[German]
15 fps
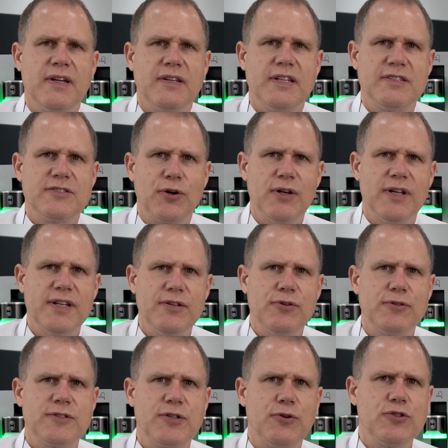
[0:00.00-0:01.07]
Die
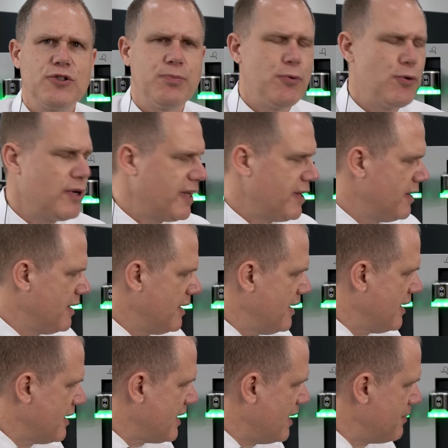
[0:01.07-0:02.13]
Zoller-Induktionsspule
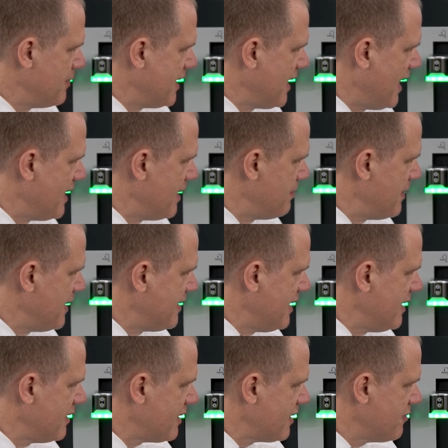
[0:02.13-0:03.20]
kann mit einem
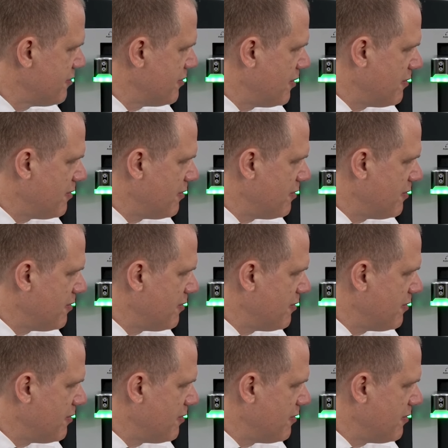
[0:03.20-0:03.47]
Bediengriff